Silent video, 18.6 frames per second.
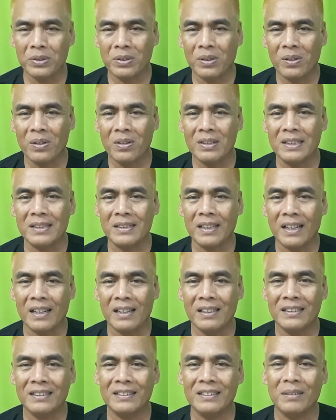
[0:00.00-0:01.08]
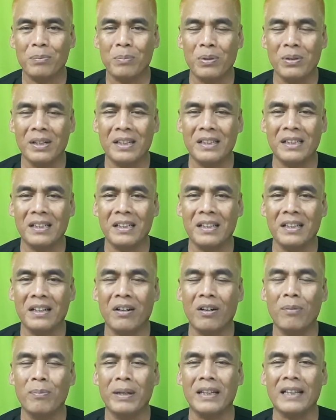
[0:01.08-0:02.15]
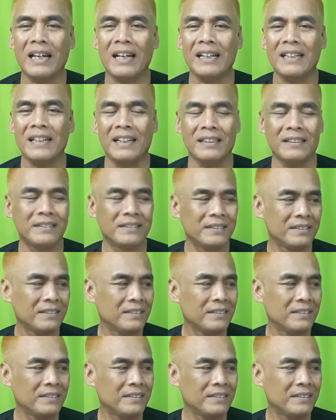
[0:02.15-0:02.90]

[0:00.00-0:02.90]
tolong di-share, boleh dikomentari ya.